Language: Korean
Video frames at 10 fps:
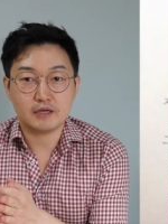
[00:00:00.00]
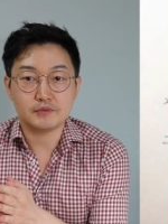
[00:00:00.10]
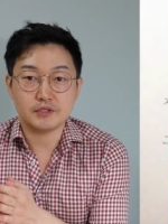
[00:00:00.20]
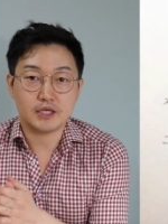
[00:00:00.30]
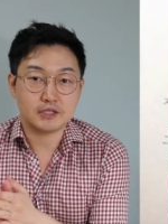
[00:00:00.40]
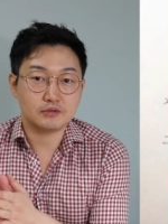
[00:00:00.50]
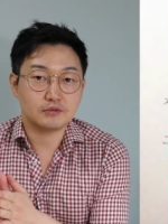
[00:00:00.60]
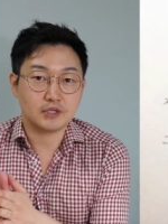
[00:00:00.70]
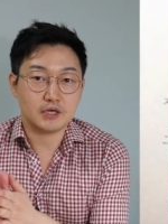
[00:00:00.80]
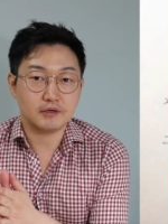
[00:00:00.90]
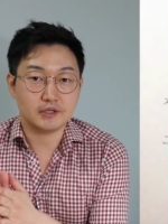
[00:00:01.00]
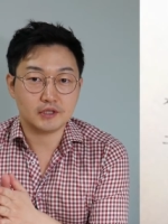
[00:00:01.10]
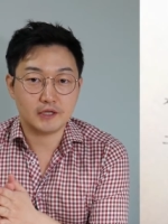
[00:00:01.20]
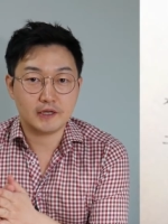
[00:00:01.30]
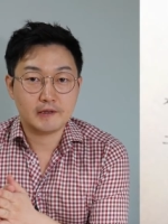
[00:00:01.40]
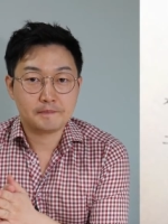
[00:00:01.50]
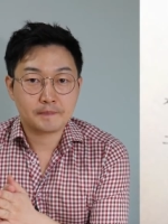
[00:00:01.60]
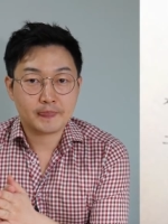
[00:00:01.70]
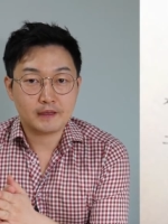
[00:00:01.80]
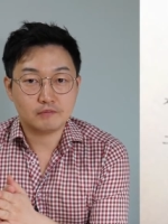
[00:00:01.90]
감정을 가지고 살아왔는데
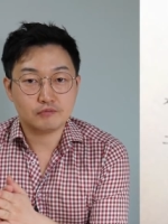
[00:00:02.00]
그